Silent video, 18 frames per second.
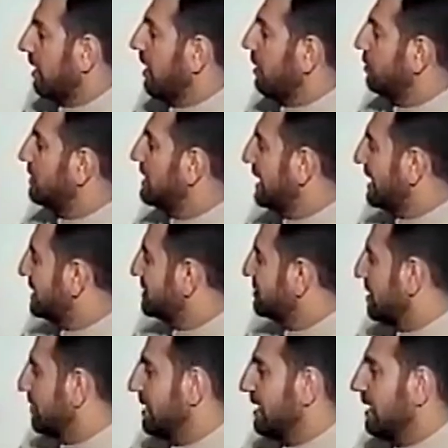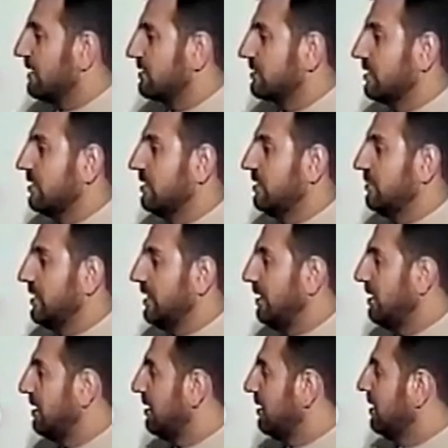أو كانت جماعة طيبة
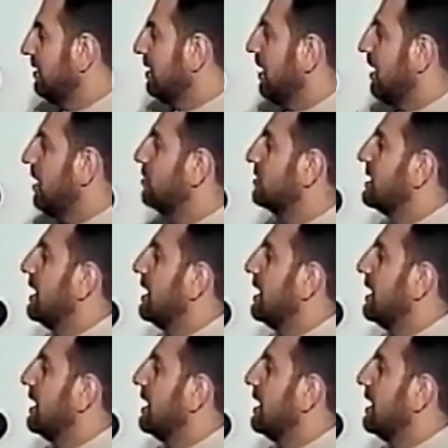أو